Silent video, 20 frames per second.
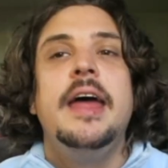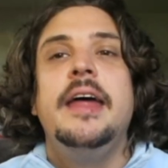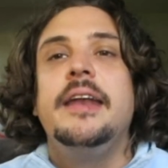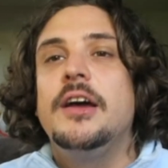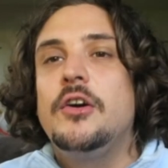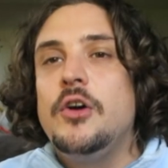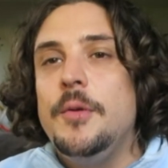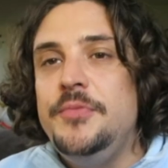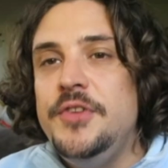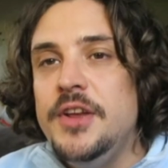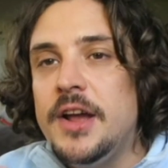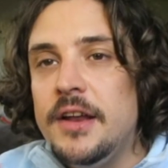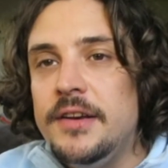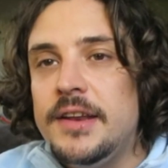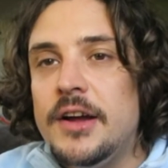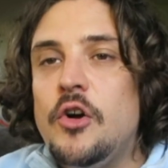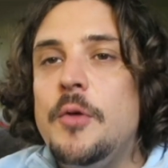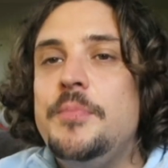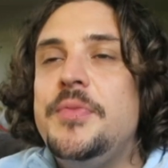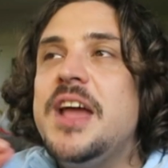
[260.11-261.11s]
Dann kommt, die,
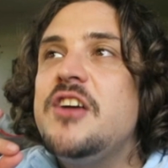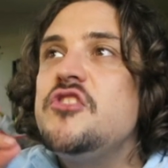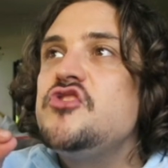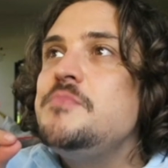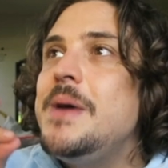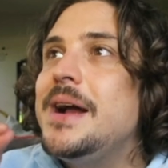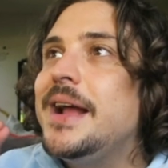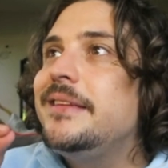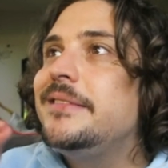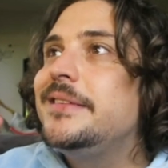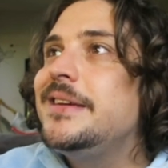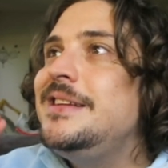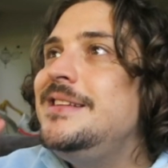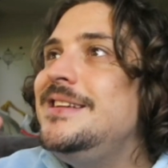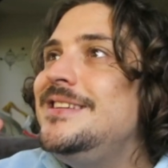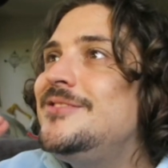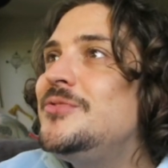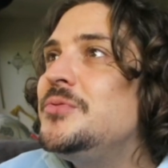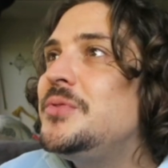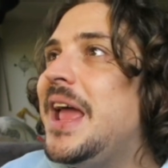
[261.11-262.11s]
dann kommt der Geschmack erst
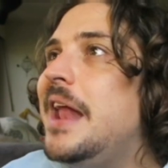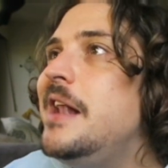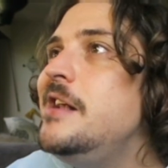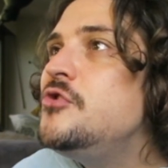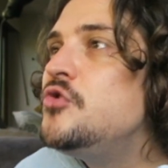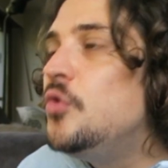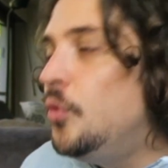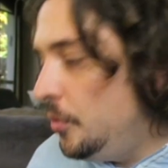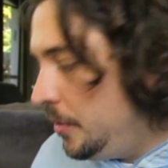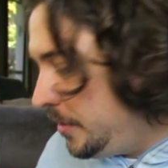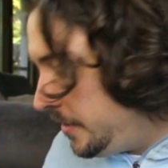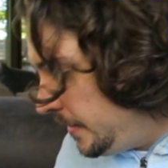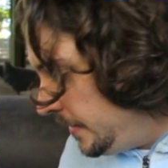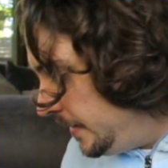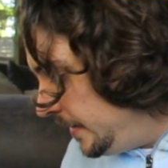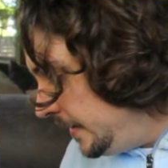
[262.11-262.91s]
richtig zur Geltung.